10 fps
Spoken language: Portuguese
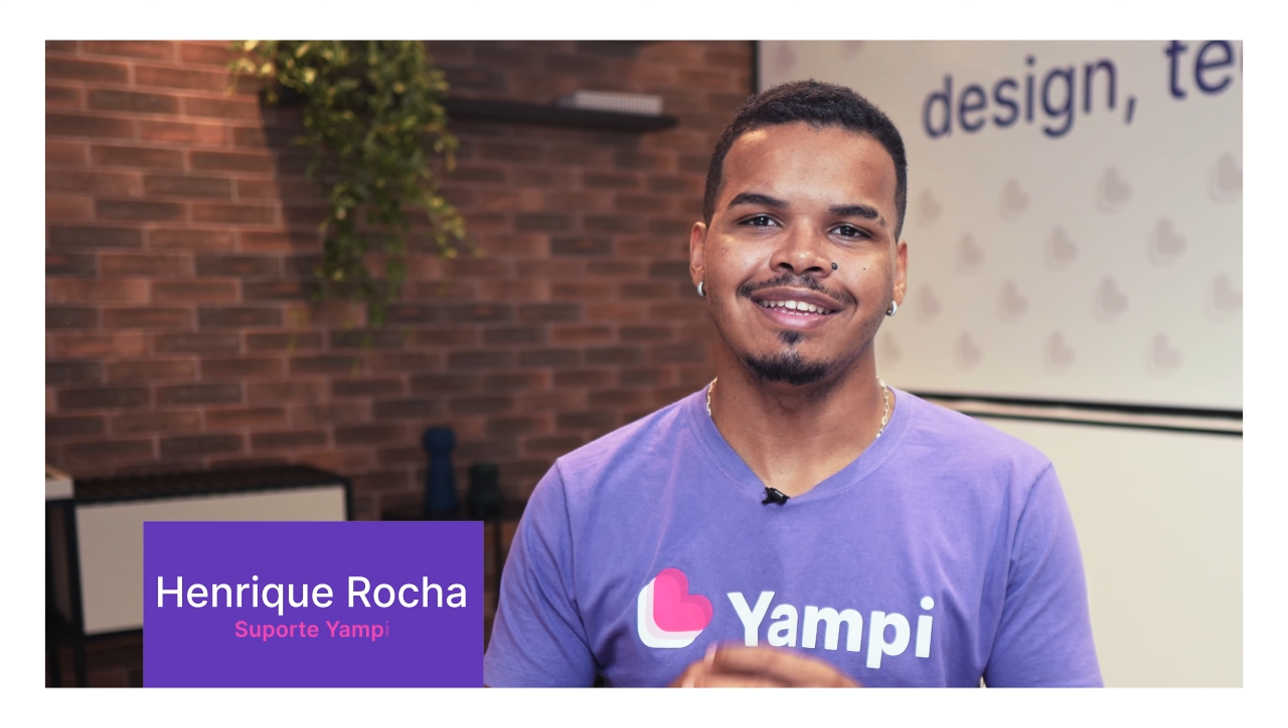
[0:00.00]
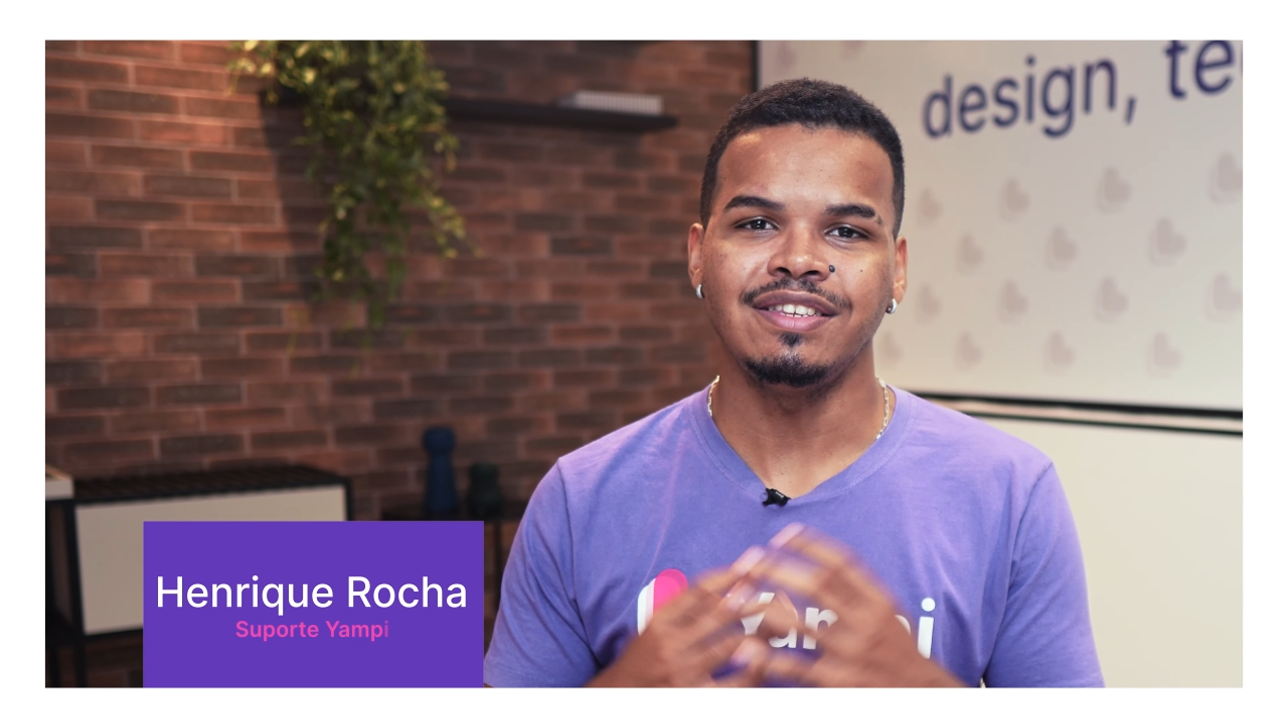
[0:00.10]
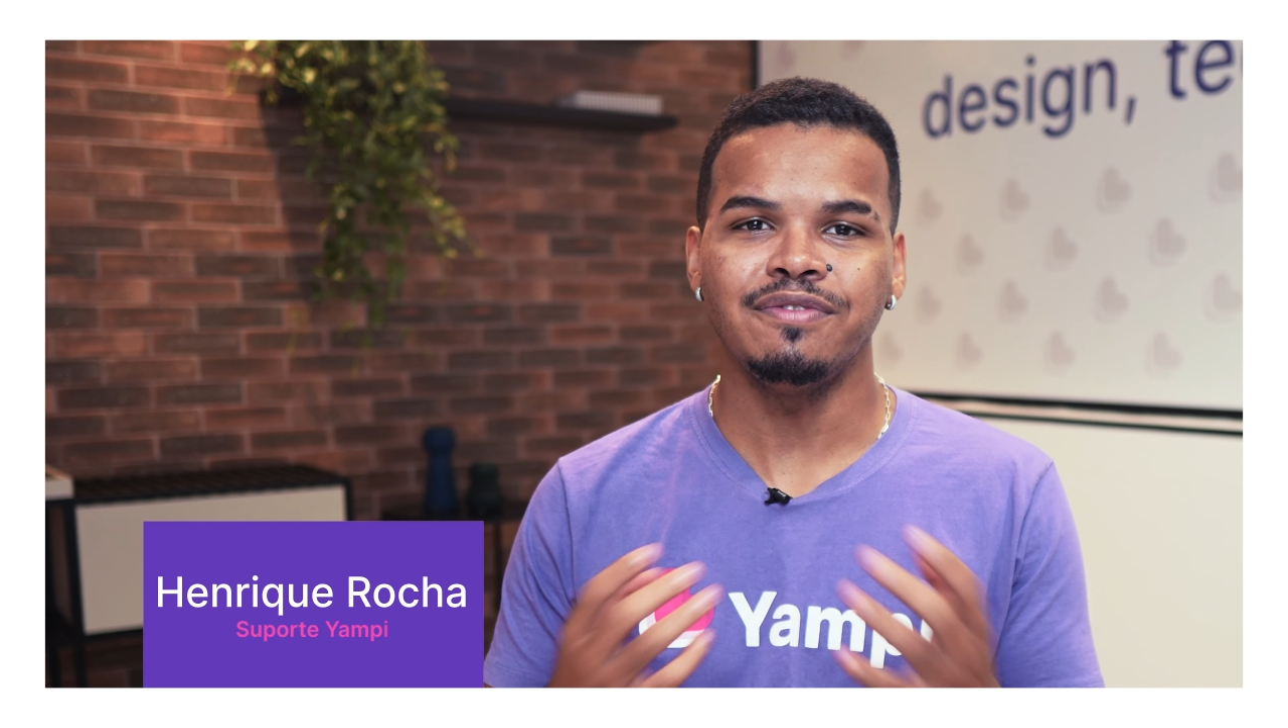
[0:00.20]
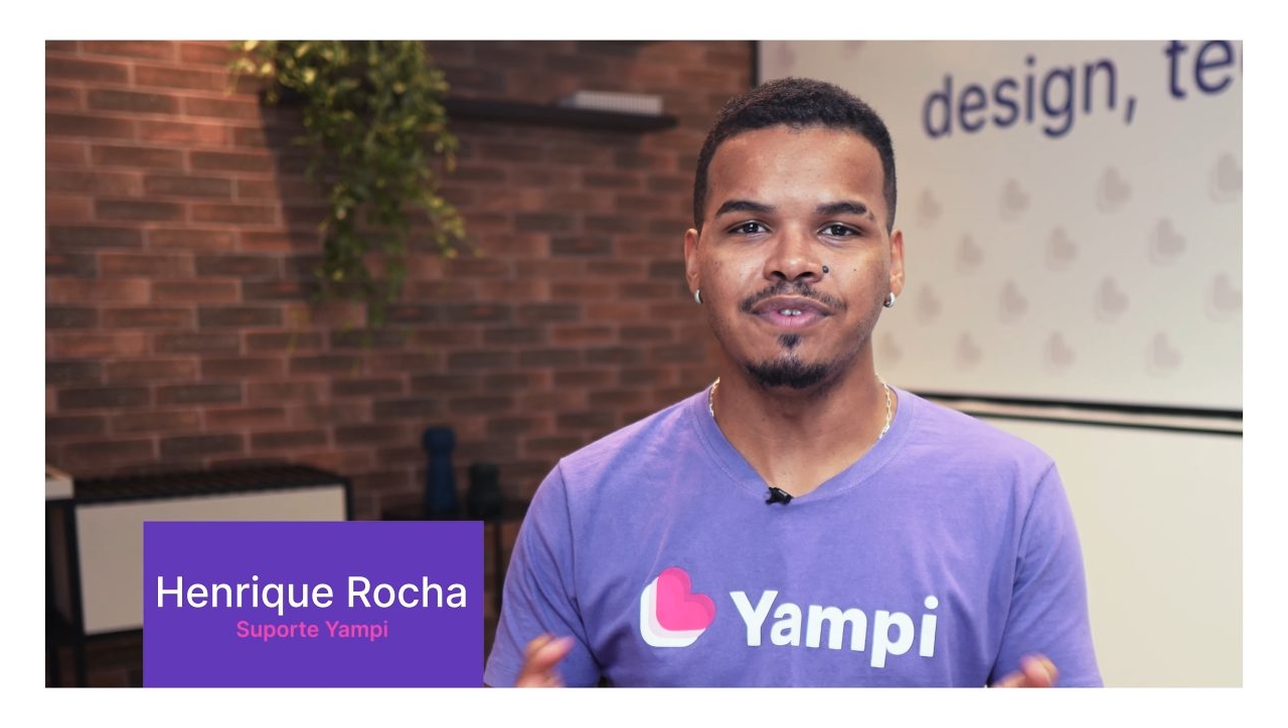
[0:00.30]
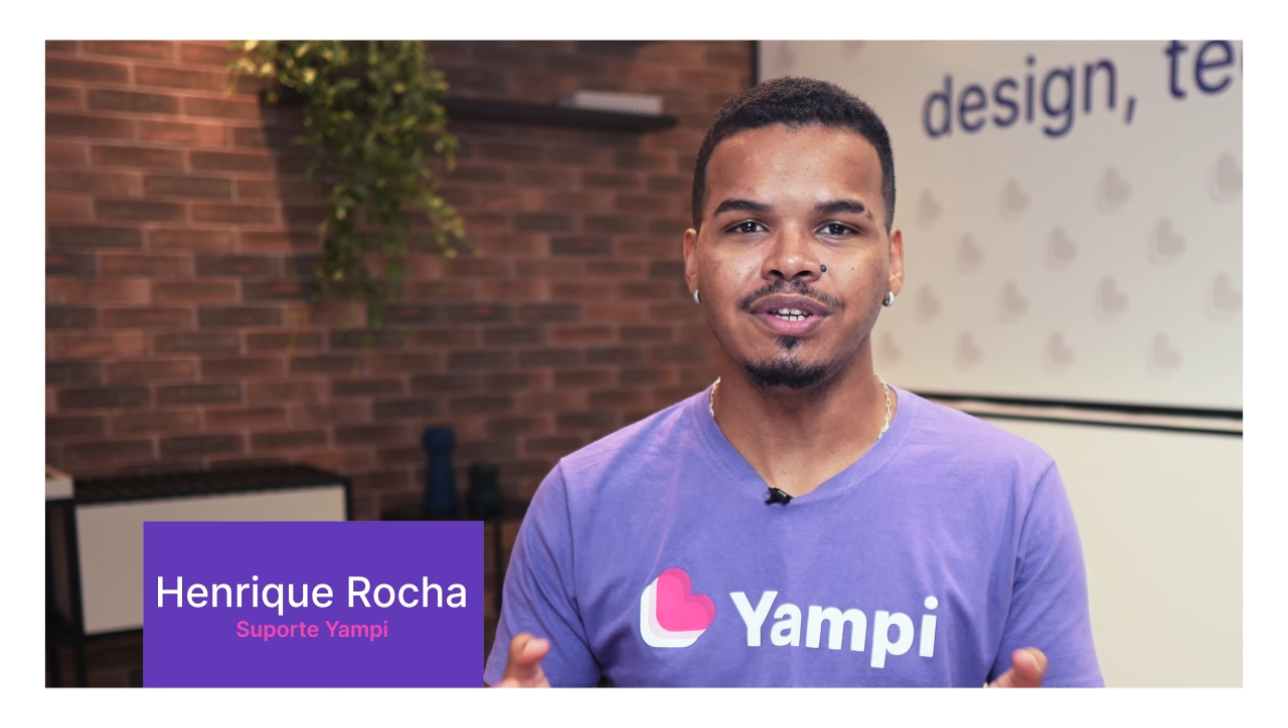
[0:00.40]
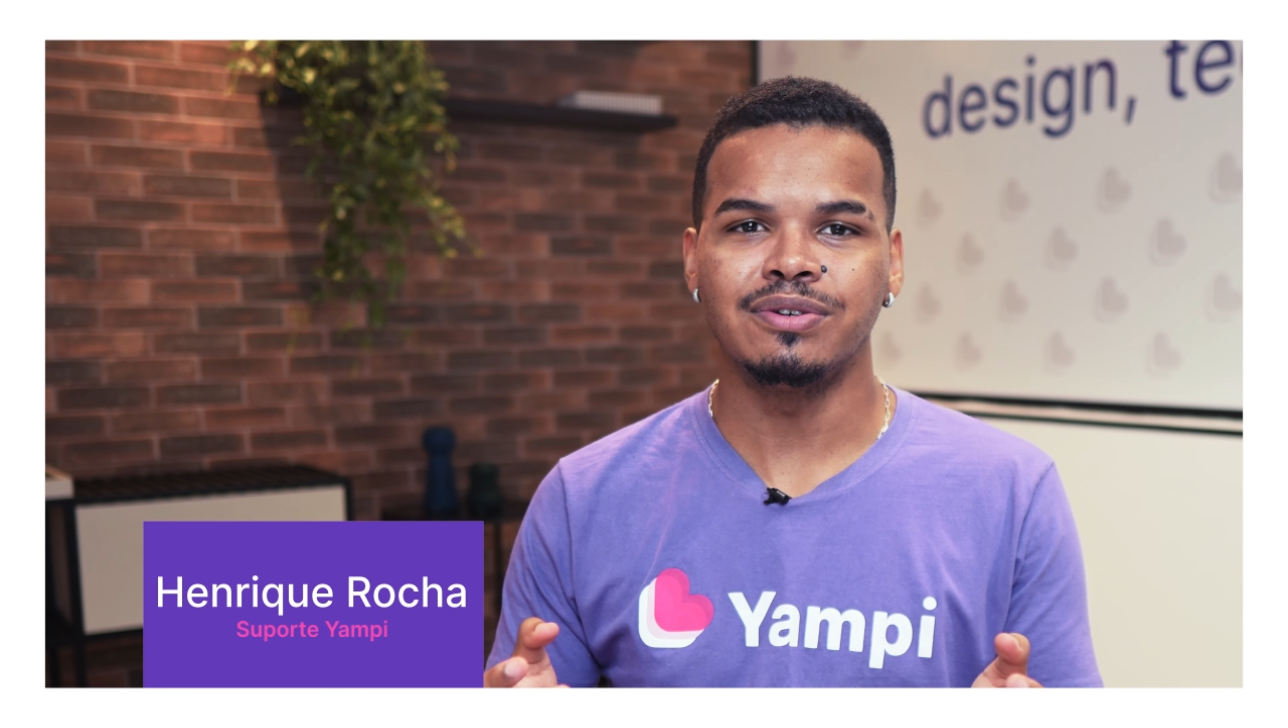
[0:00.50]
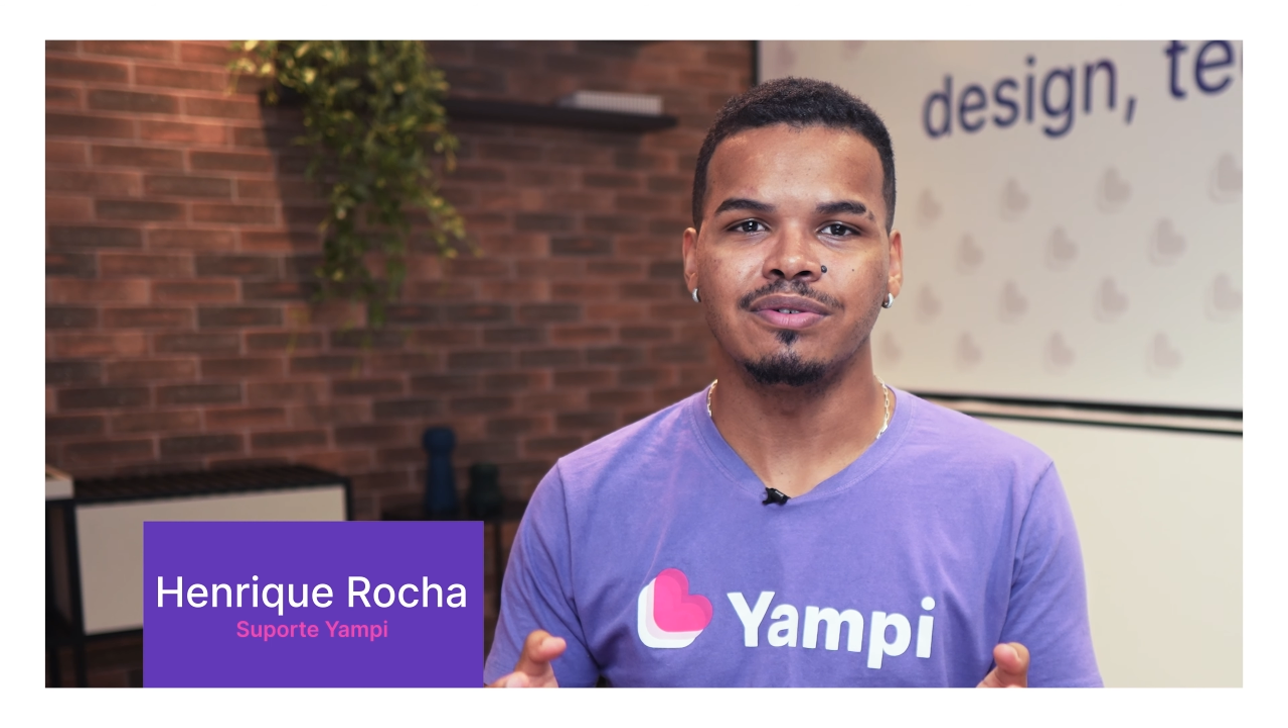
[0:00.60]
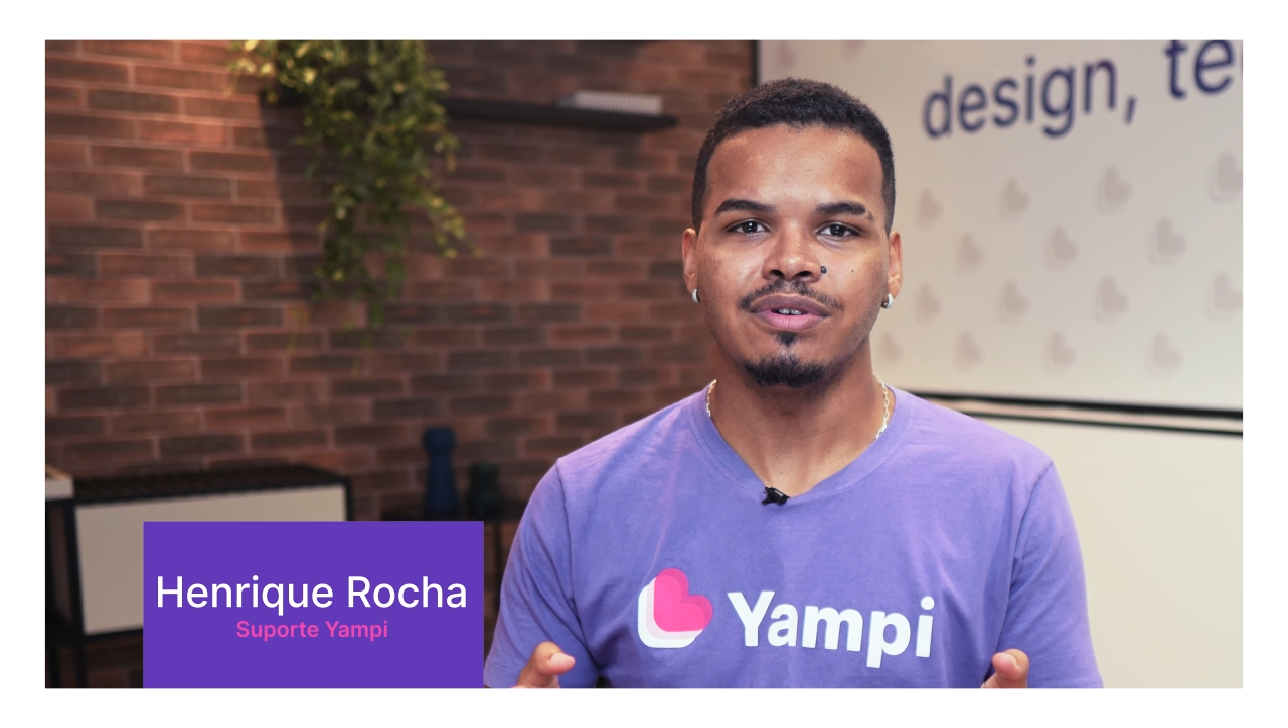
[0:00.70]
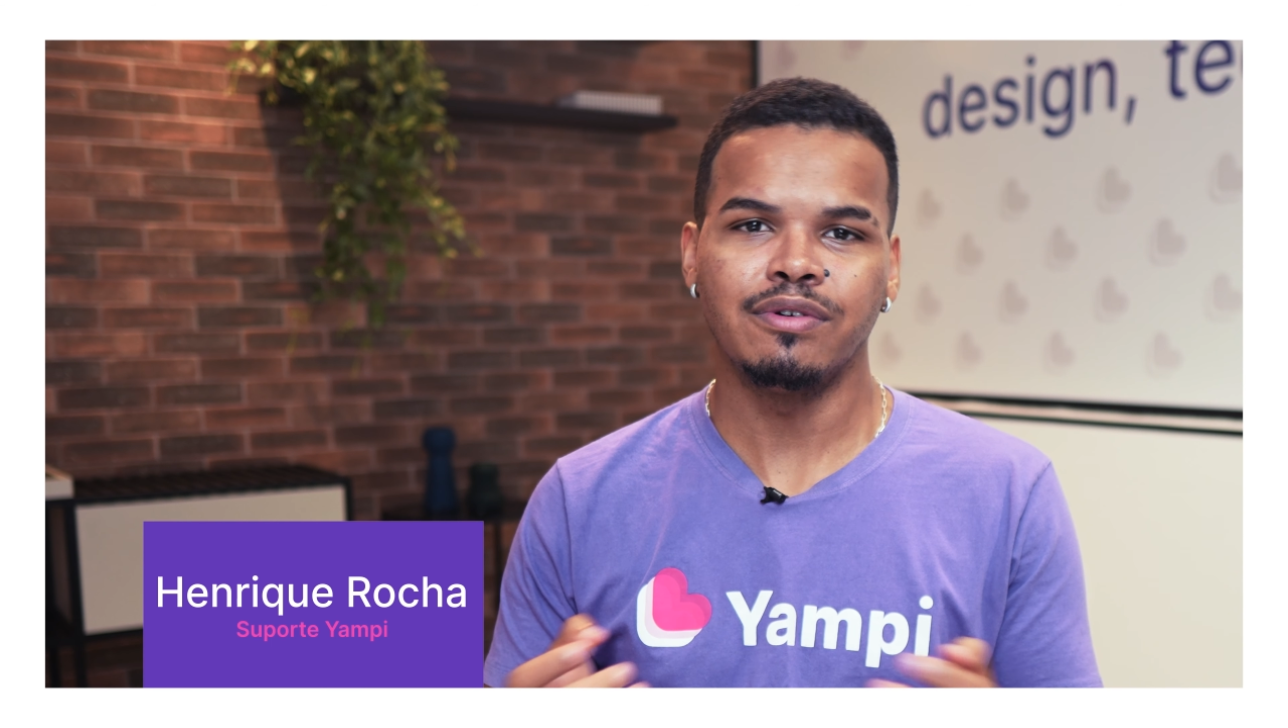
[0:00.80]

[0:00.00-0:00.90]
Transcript: Nesse vídeo